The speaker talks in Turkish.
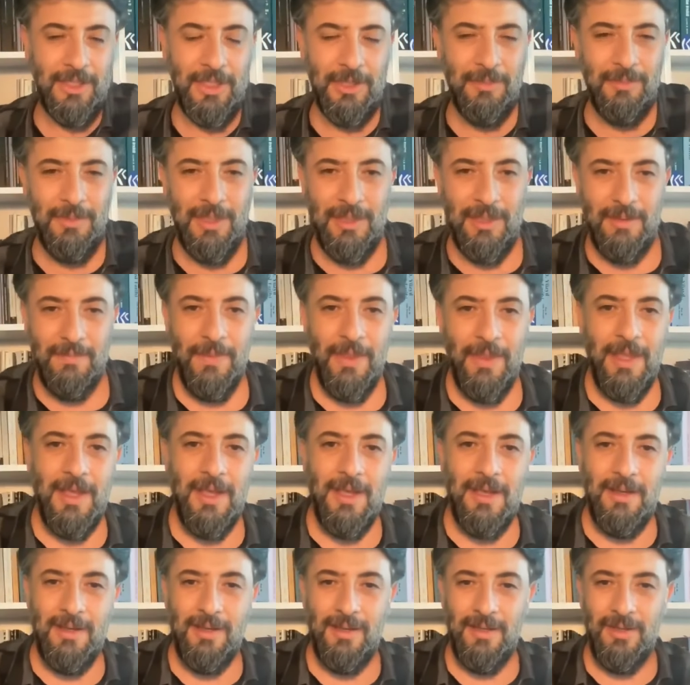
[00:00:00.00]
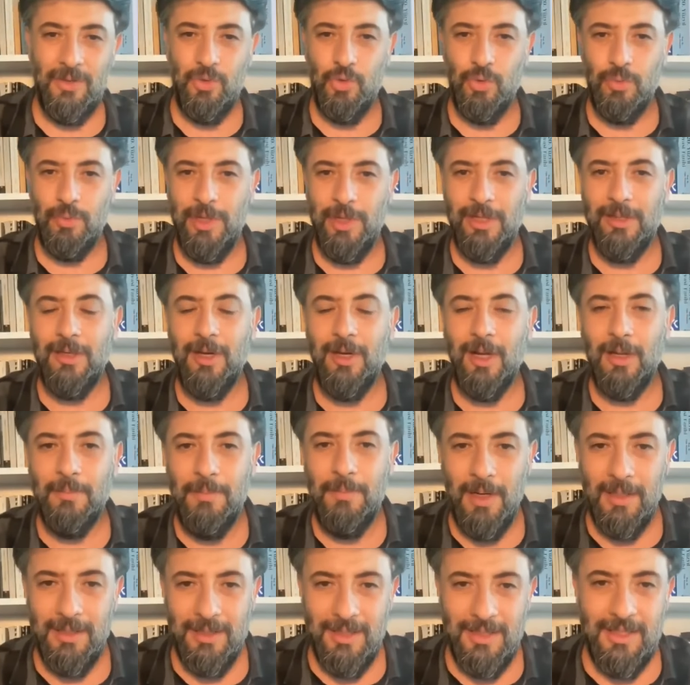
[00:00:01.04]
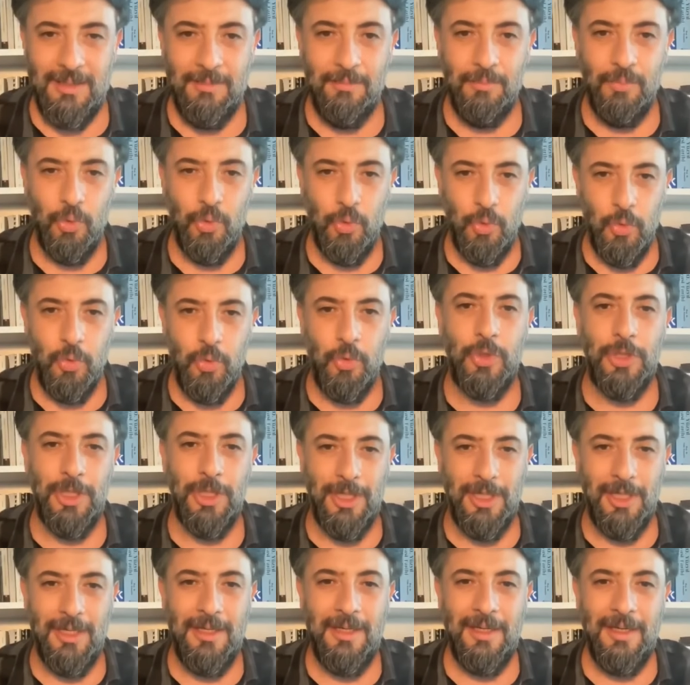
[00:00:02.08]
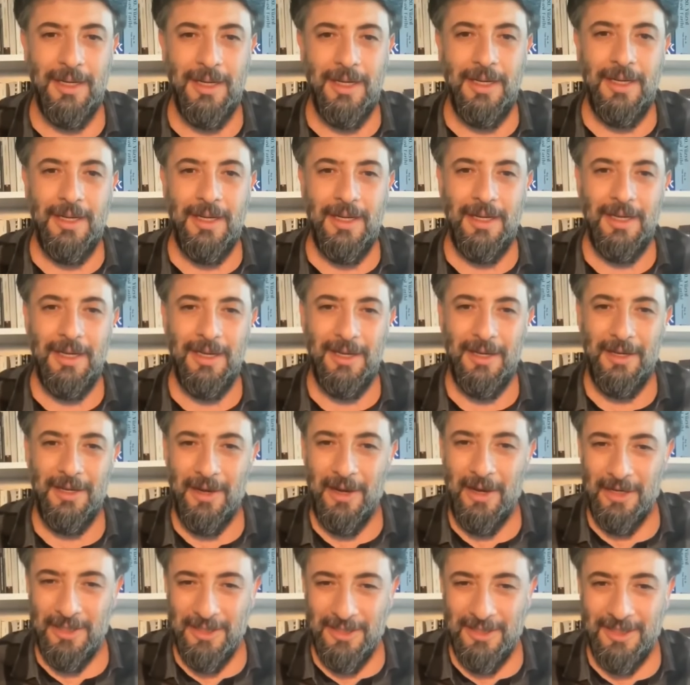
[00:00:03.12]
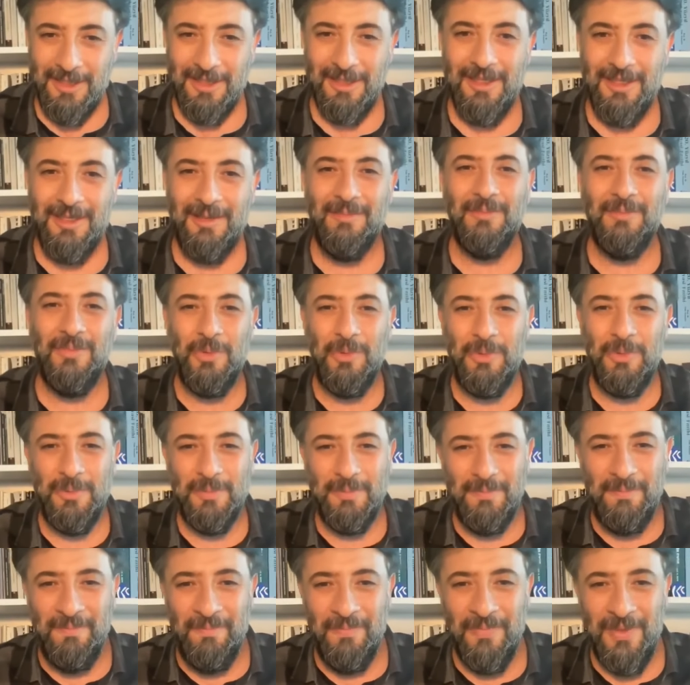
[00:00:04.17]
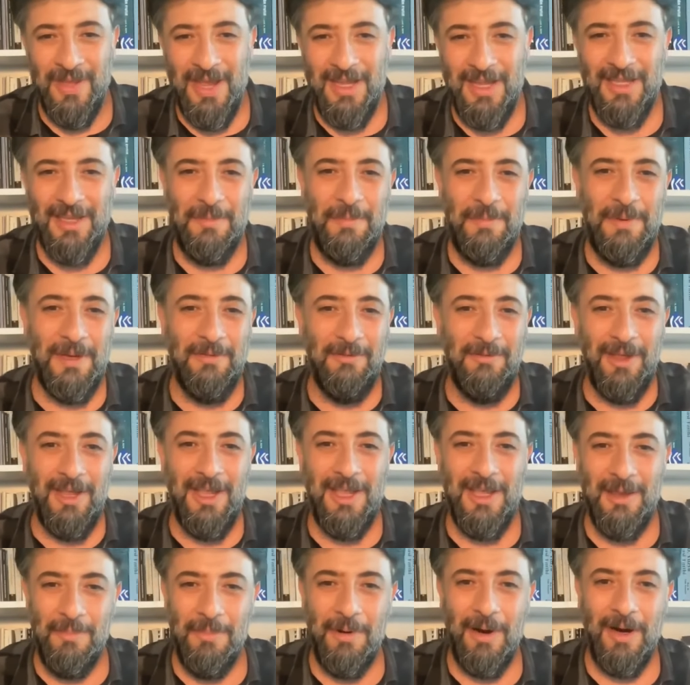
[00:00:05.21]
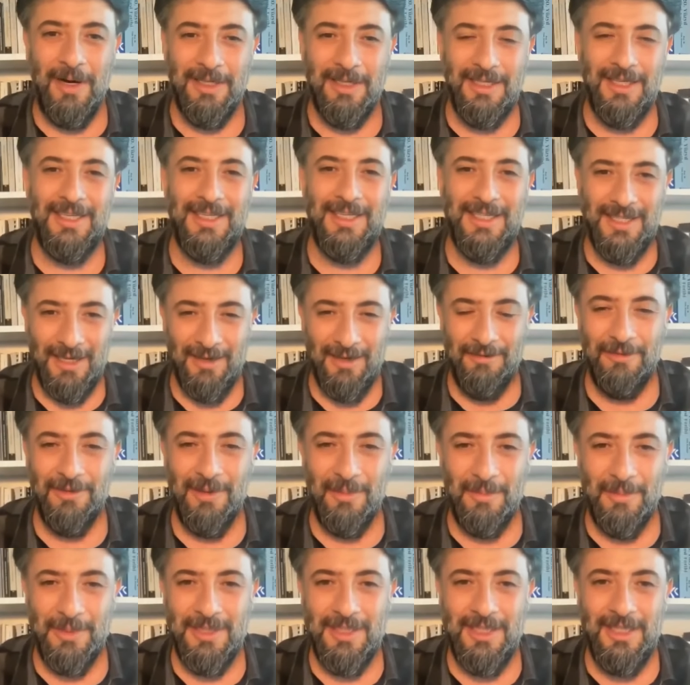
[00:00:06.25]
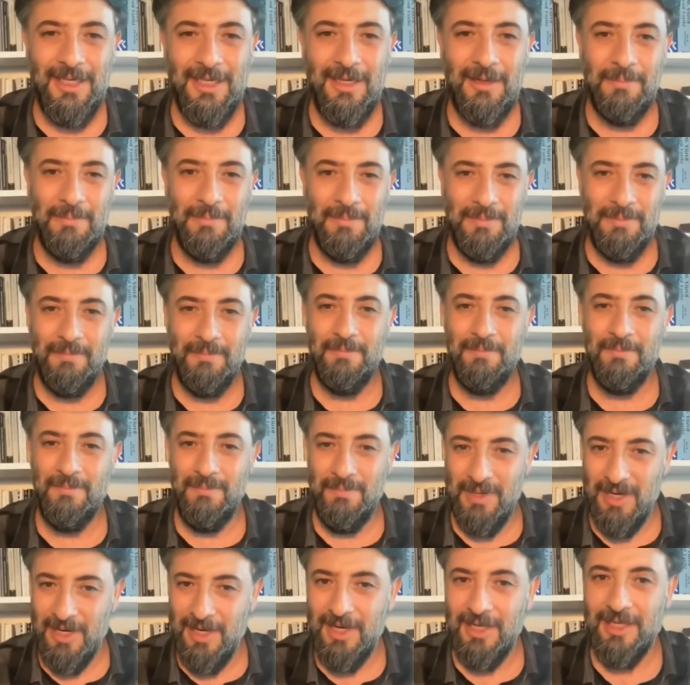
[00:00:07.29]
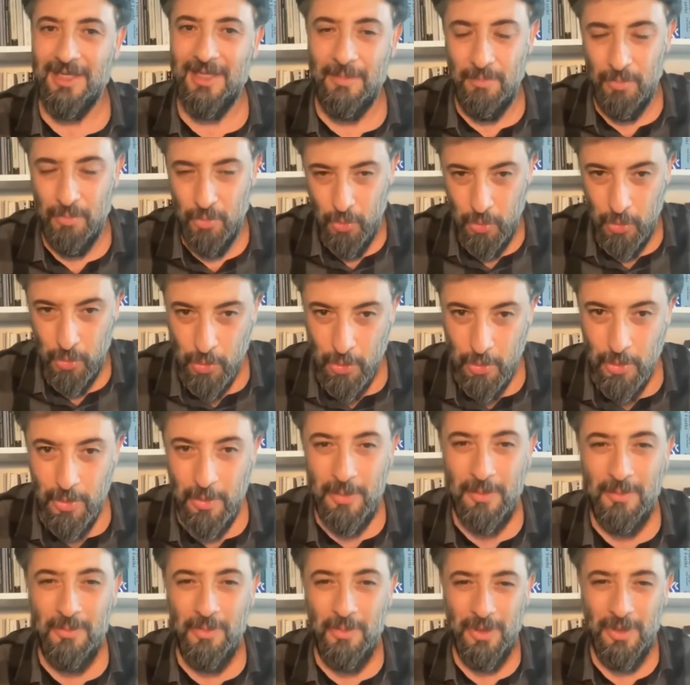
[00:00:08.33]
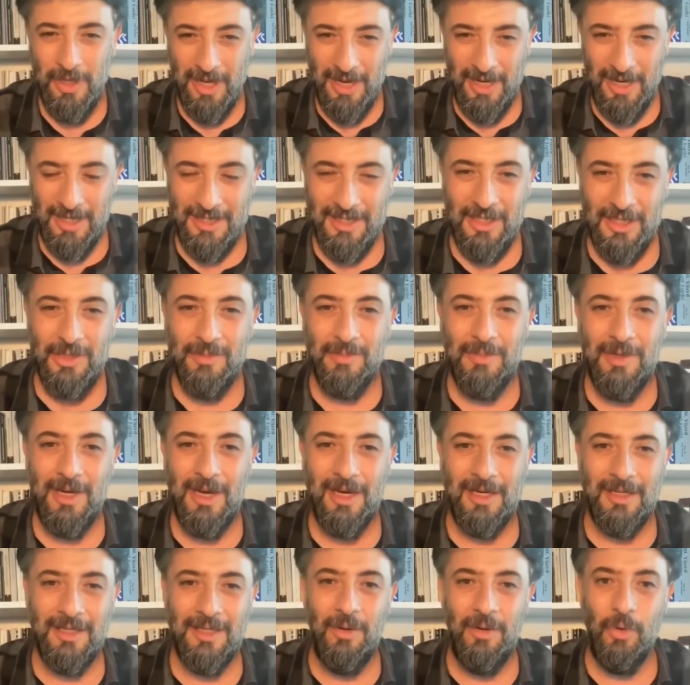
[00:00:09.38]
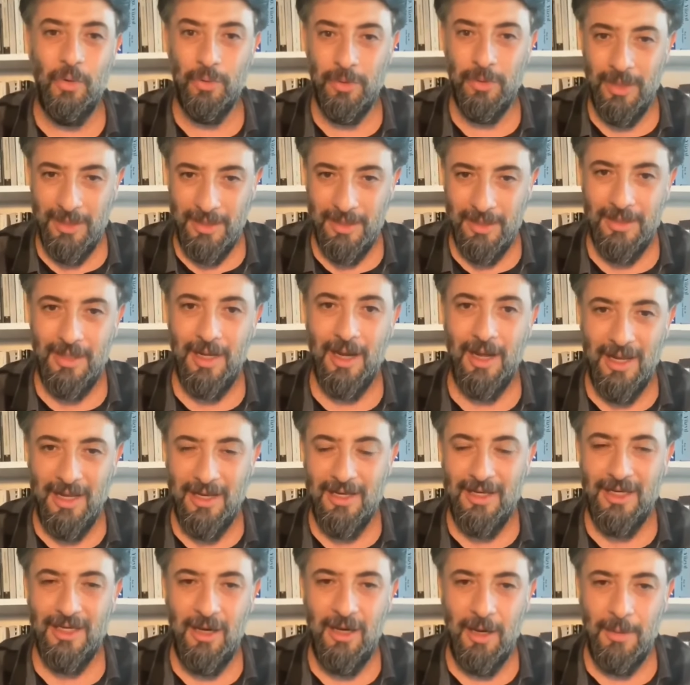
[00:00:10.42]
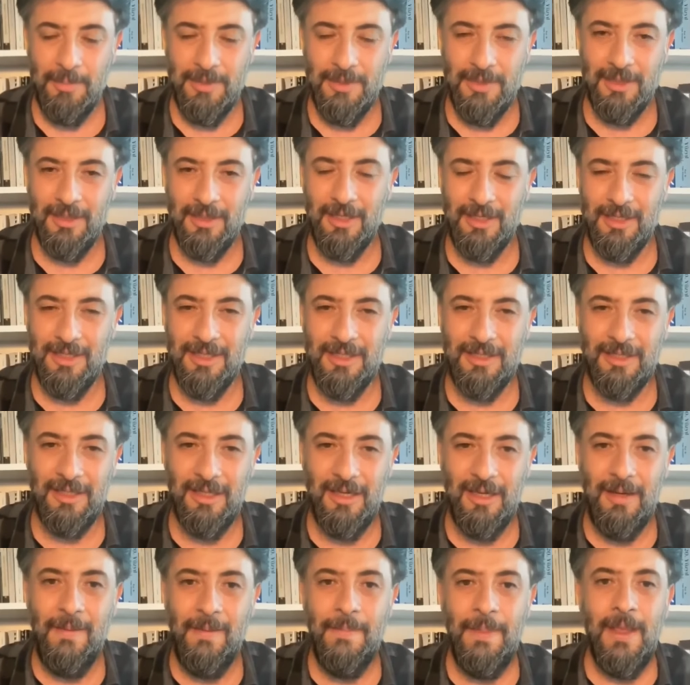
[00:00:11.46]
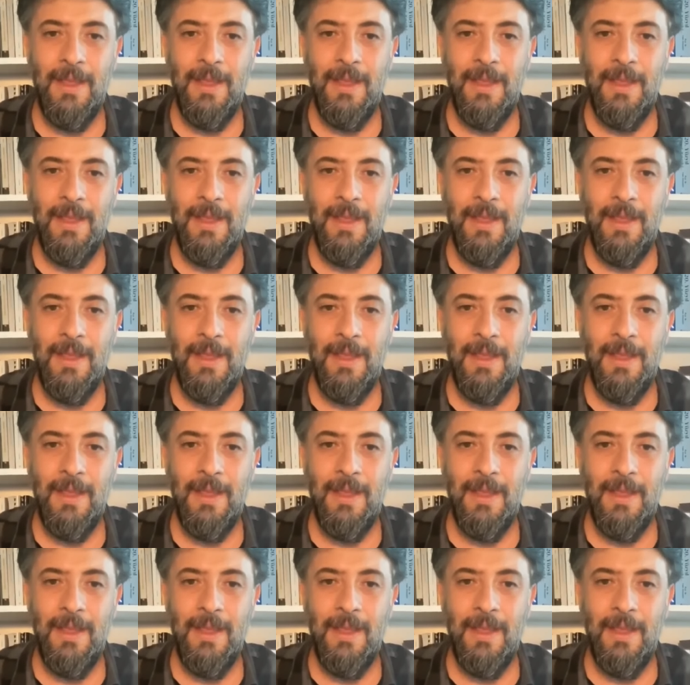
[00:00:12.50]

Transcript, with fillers: Şimdi e, Cumhuriyet Halk Partisi büyüdükçe e, aslında bu HDP'nin ve İyi Parti'nin zayıflamasıyla birlikte büyüdü bu yerel seçimlerde. Onların alanını kapsadı aslında.